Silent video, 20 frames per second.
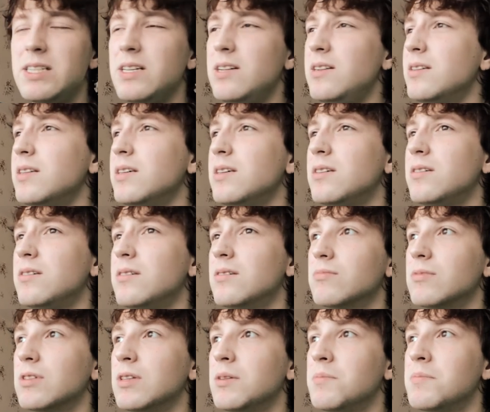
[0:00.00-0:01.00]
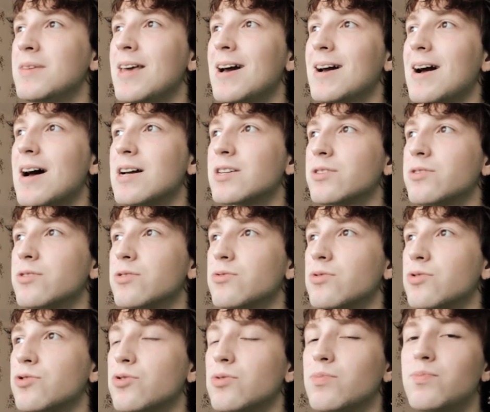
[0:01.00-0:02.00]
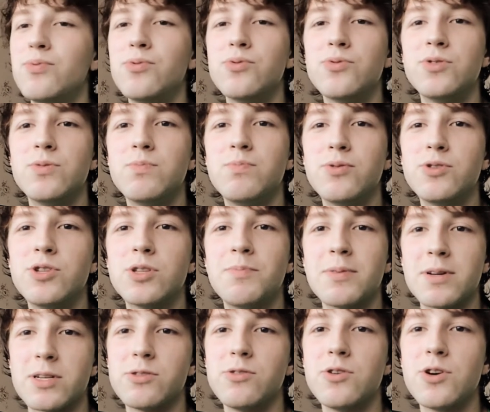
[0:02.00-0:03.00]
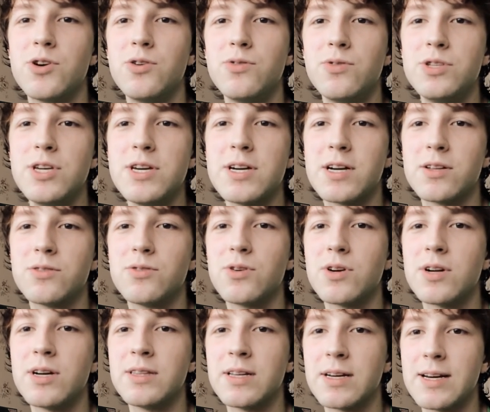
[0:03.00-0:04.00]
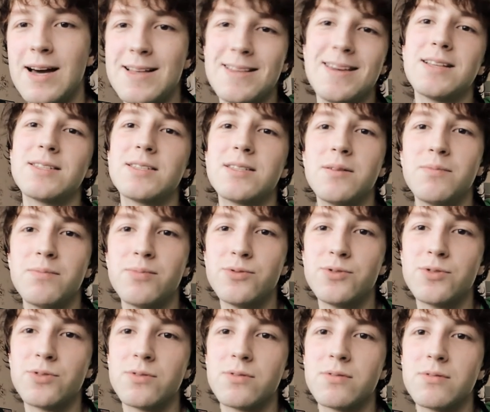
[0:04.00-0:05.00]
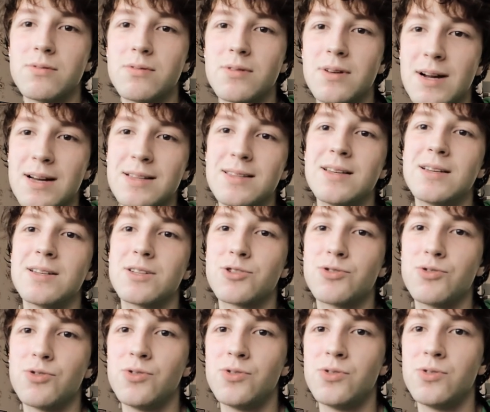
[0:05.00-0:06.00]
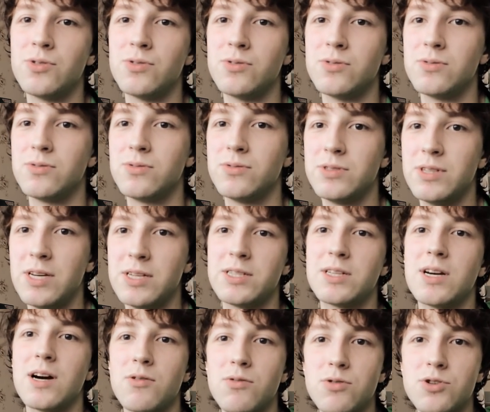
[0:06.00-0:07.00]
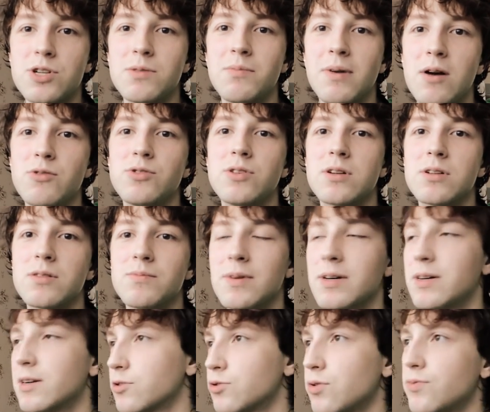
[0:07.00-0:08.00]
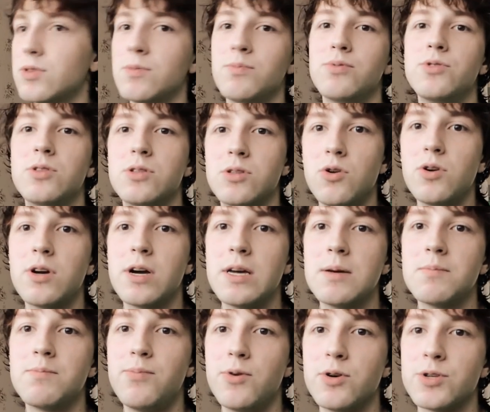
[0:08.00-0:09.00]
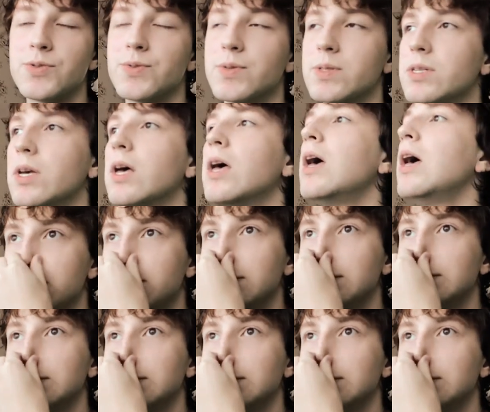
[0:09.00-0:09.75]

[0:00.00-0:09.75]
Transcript: стильный. И мне кажется, то, что будет, будет прослойка людей, которая наконец-то будет рада, что есть хороший браузер от Microsoft и будет только им пользоваться.